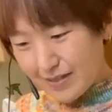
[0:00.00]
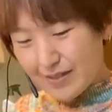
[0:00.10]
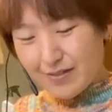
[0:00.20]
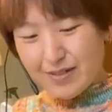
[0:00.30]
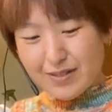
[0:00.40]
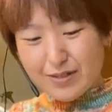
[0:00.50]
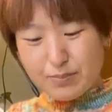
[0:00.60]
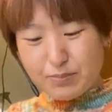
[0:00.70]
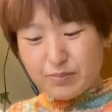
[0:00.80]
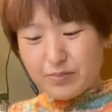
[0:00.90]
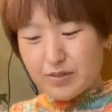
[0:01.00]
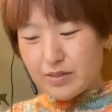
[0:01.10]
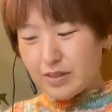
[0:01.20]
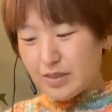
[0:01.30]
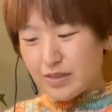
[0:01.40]
これ
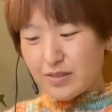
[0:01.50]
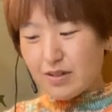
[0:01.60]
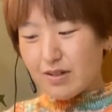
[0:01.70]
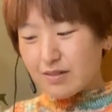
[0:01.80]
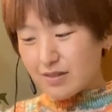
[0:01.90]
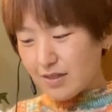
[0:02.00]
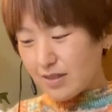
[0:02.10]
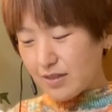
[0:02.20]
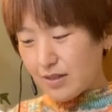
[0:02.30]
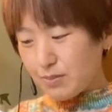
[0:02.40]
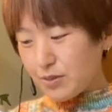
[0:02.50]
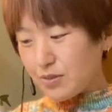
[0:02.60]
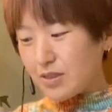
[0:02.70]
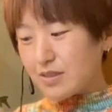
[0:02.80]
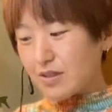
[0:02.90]
1週間くらいで編み
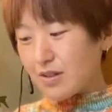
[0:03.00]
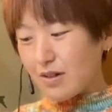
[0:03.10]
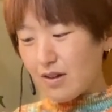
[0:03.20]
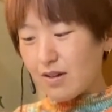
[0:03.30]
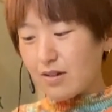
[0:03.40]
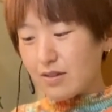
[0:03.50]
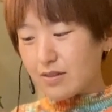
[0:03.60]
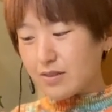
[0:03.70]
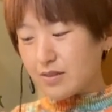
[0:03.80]
終わるから